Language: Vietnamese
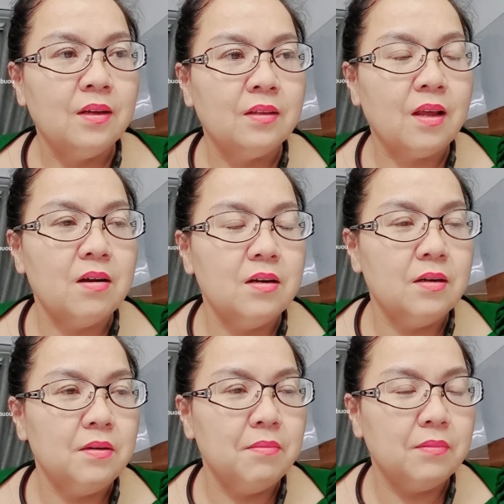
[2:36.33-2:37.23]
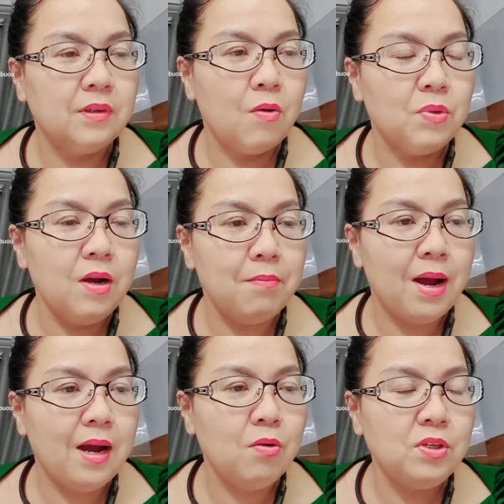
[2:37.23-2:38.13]
từ công thức
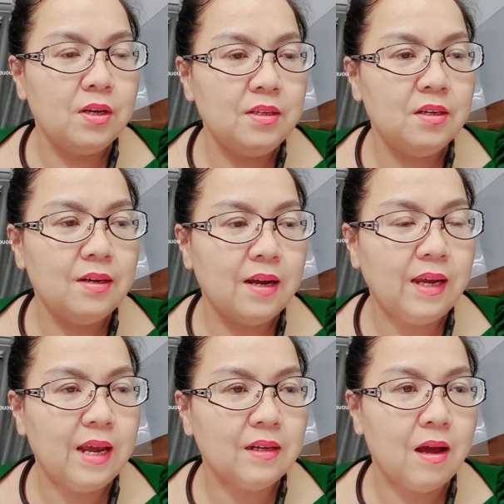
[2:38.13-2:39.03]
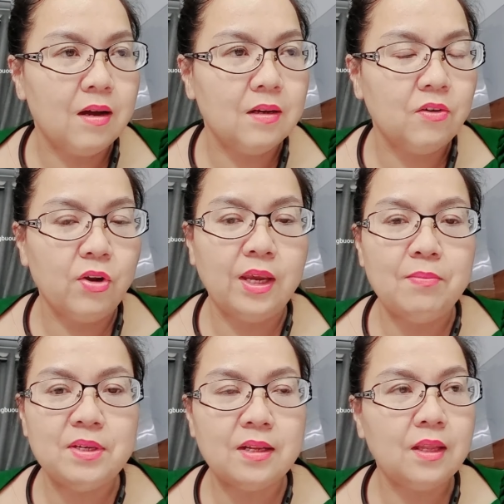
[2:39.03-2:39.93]
máu cho đến chức năng gan thận rồi
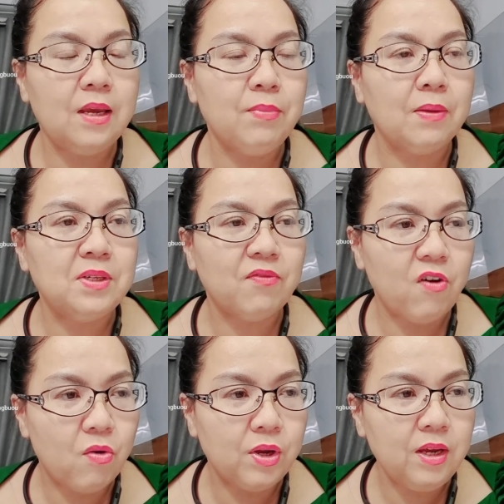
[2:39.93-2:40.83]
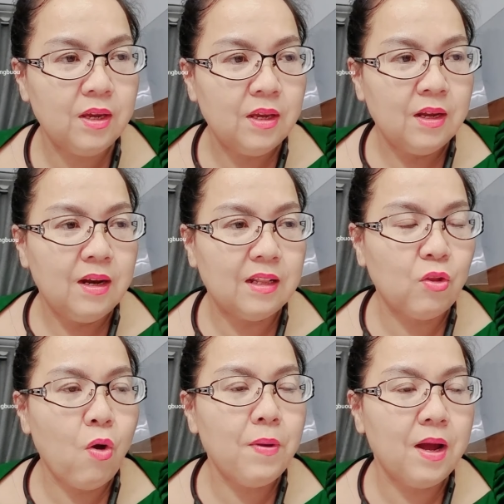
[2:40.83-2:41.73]
kiểm tra tim kiểm tra phổi là
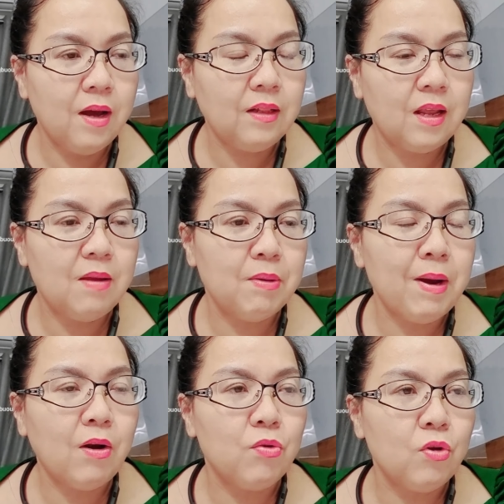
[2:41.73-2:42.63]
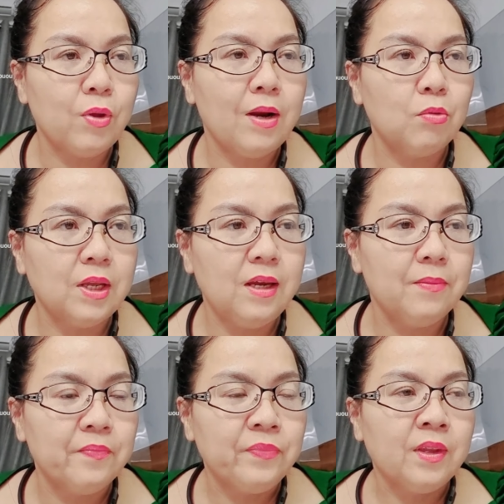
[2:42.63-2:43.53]
tốt hết thì mới bắt đầu vô toa đầu tiên
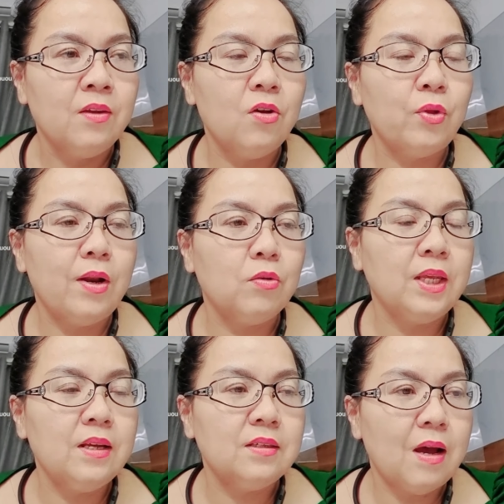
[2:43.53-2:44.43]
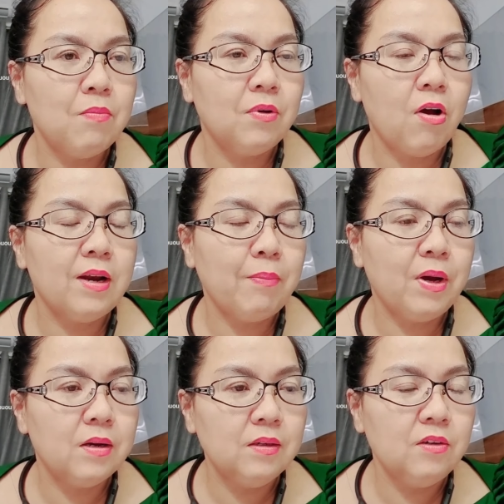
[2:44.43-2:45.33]
vô toa đầu tiên xong coi đáp
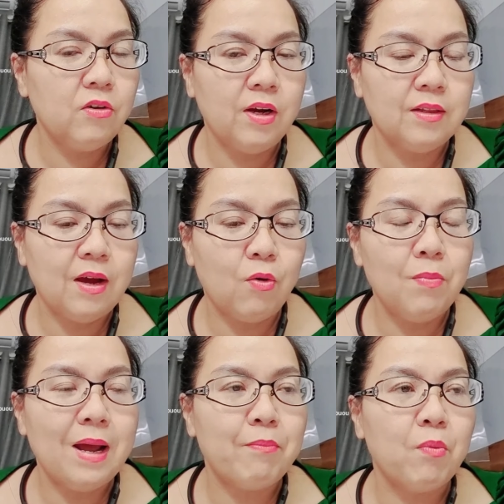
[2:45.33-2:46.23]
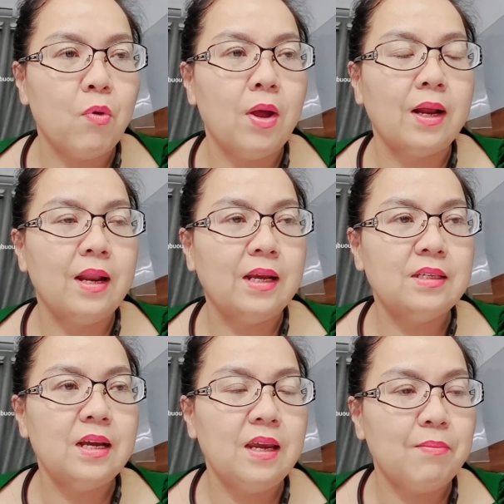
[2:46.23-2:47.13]
ứng rồi người ta cũng làm một loạt lại cái
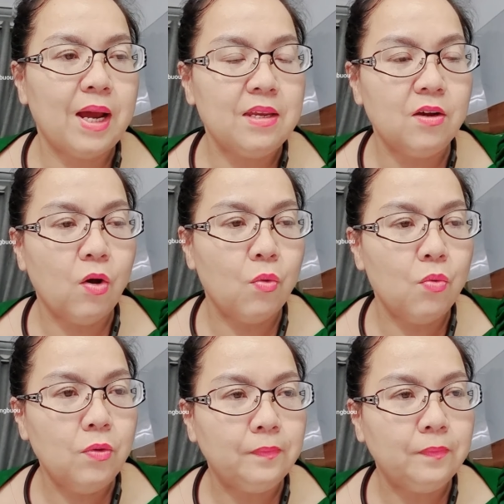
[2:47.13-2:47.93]
xét nghiệm lại như cũ